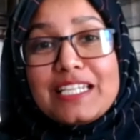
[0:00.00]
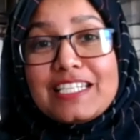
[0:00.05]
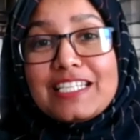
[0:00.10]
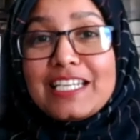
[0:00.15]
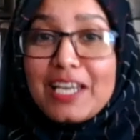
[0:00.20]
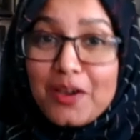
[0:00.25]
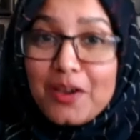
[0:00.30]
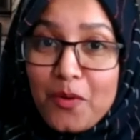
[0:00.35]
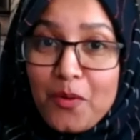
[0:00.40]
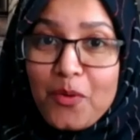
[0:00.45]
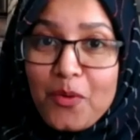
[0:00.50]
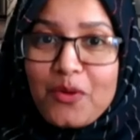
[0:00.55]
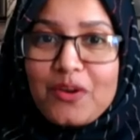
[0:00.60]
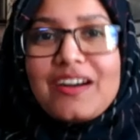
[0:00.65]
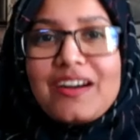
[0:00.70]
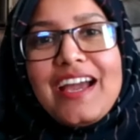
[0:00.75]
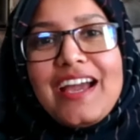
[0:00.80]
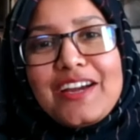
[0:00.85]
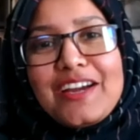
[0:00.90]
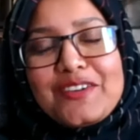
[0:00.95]
PTE
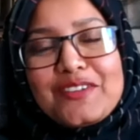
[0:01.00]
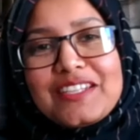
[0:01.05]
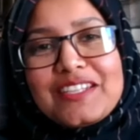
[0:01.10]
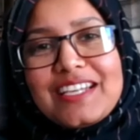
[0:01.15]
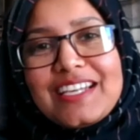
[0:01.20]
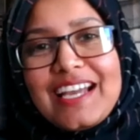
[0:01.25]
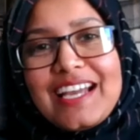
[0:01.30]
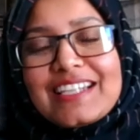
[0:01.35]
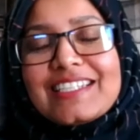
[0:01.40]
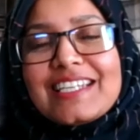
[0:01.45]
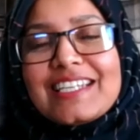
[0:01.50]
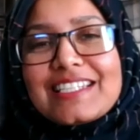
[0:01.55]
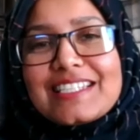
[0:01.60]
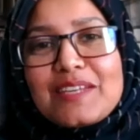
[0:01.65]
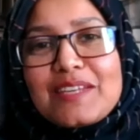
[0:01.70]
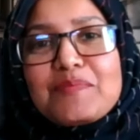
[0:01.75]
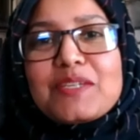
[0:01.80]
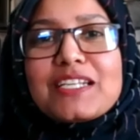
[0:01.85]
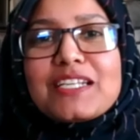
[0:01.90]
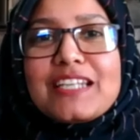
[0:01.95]
core এখন থেকে একটা
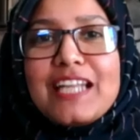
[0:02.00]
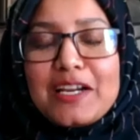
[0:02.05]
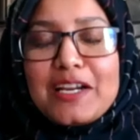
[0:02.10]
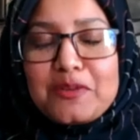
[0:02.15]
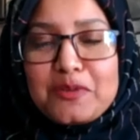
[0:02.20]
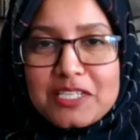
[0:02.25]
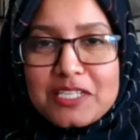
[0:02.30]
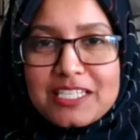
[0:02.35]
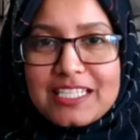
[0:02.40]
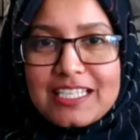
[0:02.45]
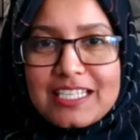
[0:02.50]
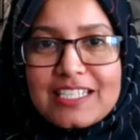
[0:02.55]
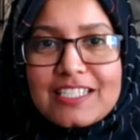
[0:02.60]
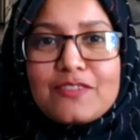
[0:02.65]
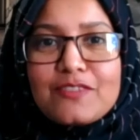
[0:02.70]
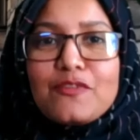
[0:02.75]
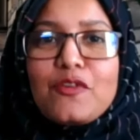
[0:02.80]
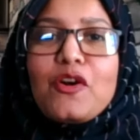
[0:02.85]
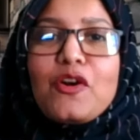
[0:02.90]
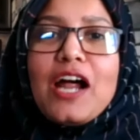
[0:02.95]
accepted ল্যাঙ্গুয়েজ
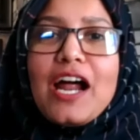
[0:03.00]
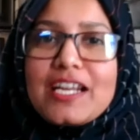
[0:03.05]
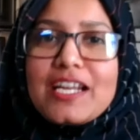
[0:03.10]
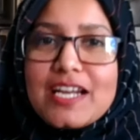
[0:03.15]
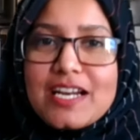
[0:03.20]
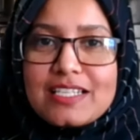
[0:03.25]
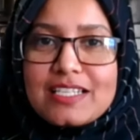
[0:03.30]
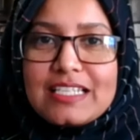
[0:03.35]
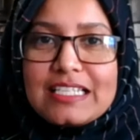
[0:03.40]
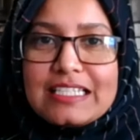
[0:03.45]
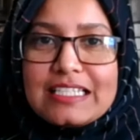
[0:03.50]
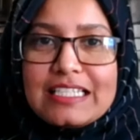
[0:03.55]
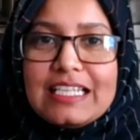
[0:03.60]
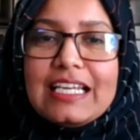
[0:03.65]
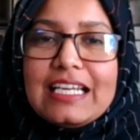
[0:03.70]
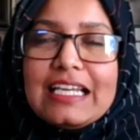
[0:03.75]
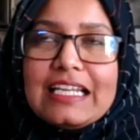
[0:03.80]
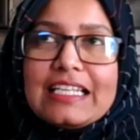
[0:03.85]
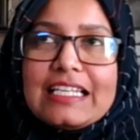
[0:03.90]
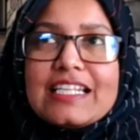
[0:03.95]
টেস্ট ফর IRCC
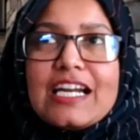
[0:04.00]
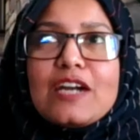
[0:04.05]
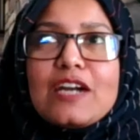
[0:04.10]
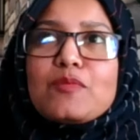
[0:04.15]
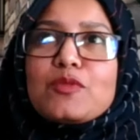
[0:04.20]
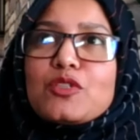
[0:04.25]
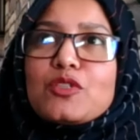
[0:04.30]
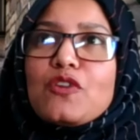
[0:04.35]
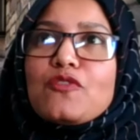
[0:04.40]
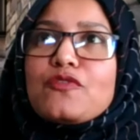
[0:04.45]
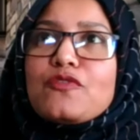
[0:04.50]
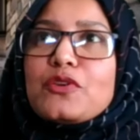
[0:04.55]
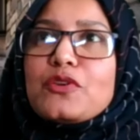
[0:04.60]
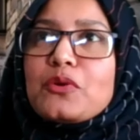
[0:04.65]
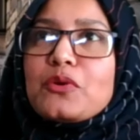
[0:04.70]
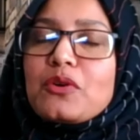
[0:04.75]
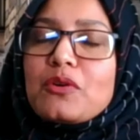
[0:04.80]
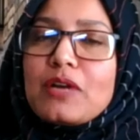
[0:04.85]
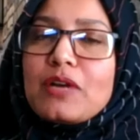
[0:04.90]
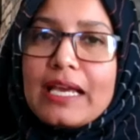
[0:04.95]
in terms of
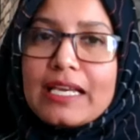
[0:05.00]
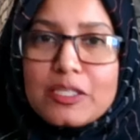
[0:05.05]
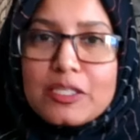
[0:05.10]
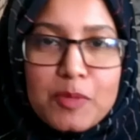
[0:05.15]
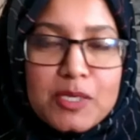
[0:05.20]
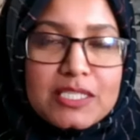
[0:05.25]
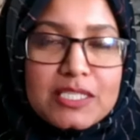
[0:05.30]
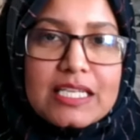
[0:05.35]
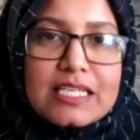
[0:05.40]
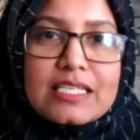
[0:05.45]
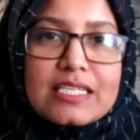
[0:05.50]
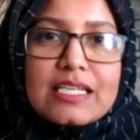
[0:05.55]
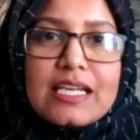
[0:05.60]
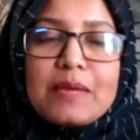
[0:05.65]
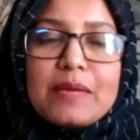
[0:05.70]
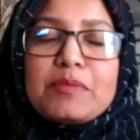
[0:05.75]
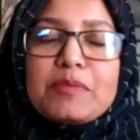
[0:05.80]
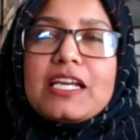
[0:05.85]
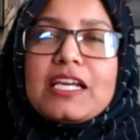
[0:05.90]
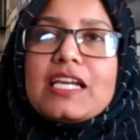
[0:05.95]
your express
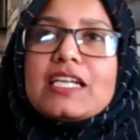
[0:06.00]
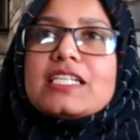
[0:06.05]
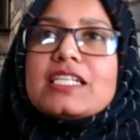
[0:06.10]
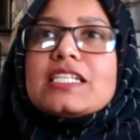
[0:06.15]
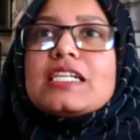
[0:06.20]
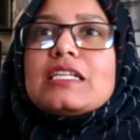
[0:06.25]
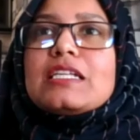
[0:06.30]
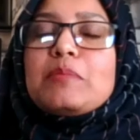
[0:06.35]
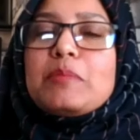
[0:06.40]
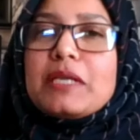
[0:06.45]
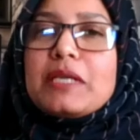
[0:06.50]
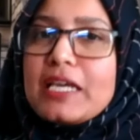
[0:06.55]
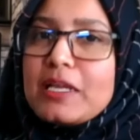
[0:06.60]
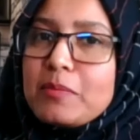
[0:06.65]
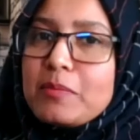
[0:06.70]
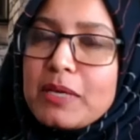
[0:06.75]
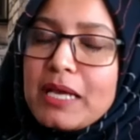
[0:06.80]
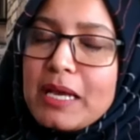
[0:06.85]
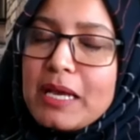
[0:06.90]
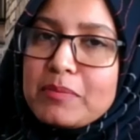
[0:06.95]
entry অ্যাপ্লিকেশন
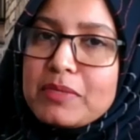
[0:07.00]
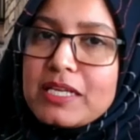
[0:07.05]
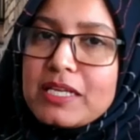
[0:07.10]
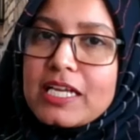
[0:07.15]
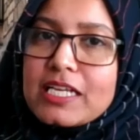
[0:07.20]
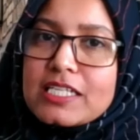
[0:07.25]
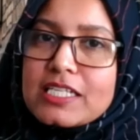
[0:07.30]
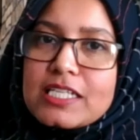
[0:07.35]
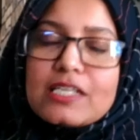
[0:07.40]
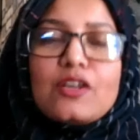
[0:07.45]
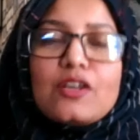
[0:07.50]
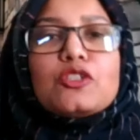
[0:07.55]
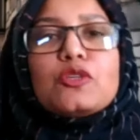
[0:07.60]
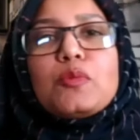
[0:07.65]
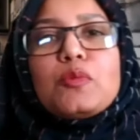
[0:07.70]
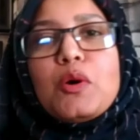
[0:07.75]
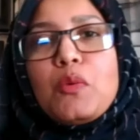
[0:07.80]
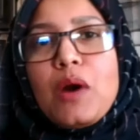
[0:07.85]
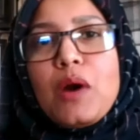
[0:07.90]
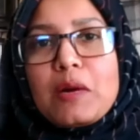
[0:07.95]
পিএনপি অ্যাপ্লিকেশন
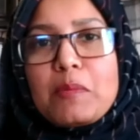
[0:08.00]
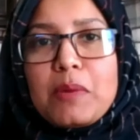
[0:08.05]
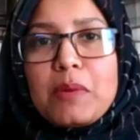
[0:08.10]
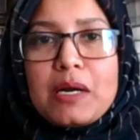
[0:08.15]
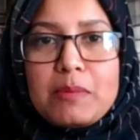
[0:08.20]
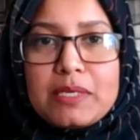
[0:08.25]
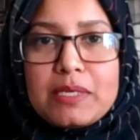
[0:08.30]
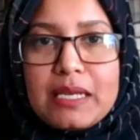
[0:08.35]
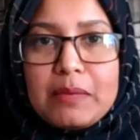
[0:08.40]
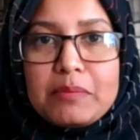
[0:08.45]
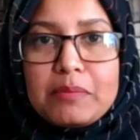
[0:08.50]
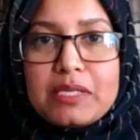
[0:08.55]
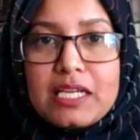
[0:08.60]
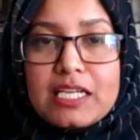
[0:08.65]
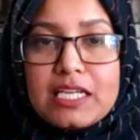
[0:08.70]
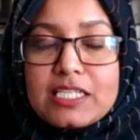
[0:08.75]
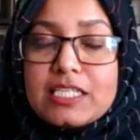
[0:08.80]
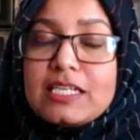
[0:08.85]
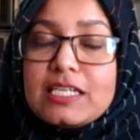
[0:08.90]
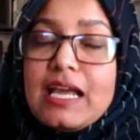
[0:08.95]
অথবা ওয়ার্ক পারমিট
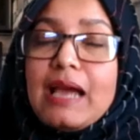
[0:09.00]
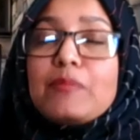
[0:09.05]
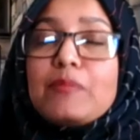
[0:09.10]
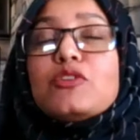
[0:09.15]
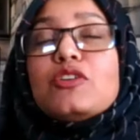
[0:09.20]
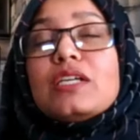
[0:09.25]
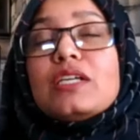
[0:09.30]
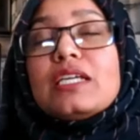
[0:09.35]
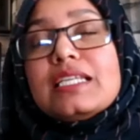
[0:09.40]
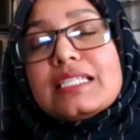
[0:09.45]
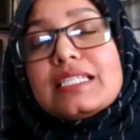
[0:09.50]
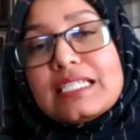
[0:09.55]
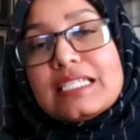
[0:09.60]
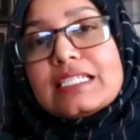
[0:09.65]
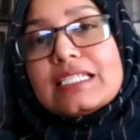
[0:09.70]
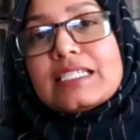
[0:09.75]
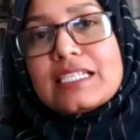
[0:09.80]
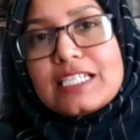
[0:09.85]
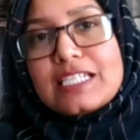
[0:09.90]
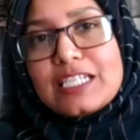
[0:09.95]
অ্যাপ্লিকেশন এমনকি
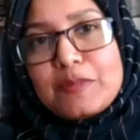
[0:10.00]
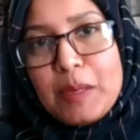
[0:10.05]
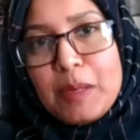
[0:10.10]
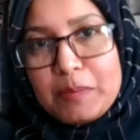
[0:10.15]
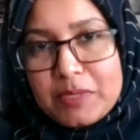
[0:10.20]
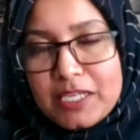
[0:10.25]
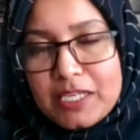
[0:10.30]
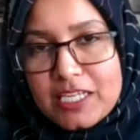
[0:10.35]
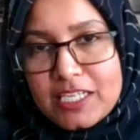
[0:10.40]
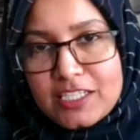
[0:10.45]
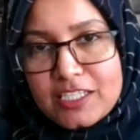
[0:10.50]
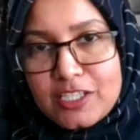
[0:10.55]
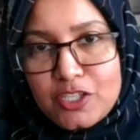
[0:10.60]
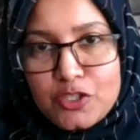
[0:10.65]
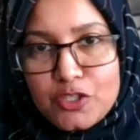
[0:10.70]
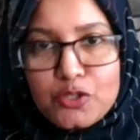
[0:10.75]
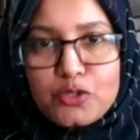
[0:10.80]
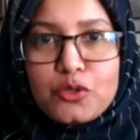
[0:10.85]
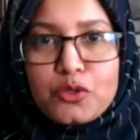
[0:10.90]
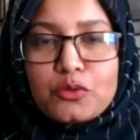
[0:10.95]
সিটিজেনশিপ application
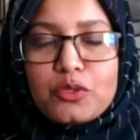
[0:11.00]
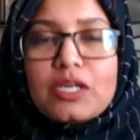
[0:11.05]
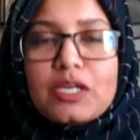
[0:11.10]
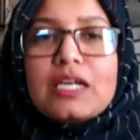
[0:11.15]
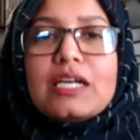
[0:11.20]
এর জন্য